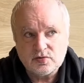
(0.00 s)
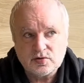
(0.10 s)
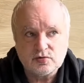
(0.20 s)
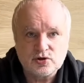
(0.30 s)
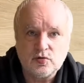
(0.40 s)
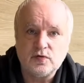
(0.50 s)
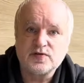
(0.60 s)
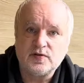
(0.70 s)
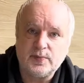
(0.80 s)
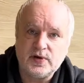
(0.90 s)
То есть Глушенков в
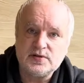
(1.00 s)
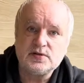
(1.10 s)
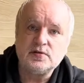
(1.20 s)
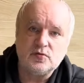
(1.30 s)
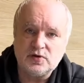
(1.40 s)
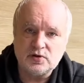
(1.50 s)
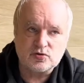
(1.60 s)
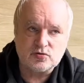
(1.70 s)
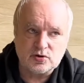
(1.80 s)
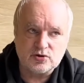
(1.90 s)
своей позиции, но видно,
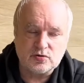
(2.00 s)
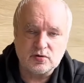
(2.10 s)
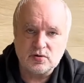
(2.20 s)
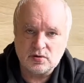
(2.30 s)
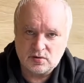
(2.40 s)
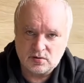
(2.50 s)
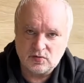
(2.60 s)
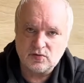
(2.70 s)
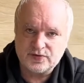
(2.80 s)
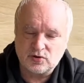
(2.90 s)
что он еще
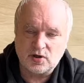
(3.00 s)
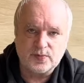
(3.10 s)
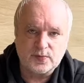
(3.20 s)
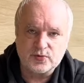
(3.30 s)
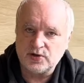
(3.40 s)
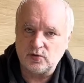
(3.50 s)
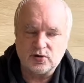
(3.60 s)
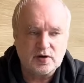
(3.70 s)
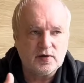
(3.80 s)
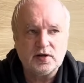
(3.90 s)
ну, все-таки пропустил.
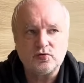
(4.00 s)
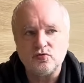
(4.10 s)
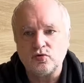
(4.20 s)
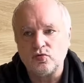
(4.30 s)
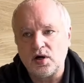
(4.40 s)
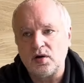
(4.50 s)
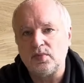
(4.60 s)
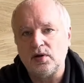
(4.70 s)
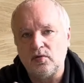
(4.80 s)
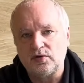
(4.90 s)
Хоть говорят, у него рука
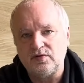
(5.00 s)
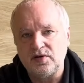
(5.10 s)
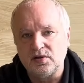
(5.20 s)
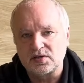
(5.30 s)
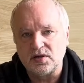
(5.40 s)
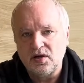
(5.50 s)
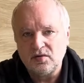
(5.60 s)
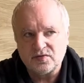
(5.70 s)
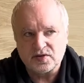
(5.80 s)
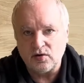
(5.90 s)
была, он двигался,
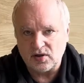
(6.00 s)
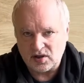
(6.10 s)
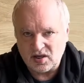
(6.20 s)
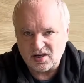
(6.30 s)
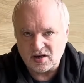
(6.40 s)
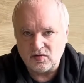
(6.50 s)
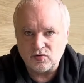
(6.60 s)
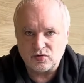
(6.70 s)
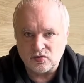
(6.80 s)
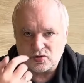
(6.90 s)
но все равно
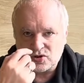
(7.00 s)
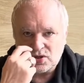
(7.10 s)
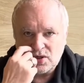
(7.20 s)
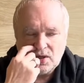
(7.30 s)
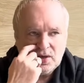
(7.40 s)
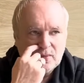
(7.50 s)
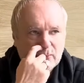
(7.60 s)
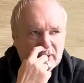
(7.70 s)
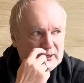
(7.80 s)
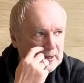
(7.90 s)
игровой тонус
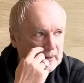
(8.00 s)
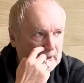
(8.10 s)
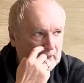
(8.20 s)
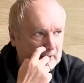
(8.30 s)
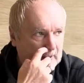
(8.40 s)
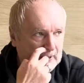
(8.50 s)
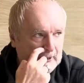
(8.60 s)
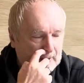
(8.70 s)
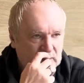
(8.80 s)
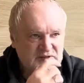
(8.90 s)
потерян.
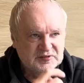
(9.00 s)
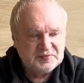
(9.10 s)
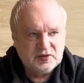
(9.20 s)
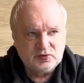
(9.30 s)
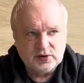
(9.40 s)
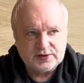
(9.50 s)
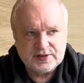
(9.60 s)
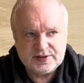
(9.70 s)
Вот.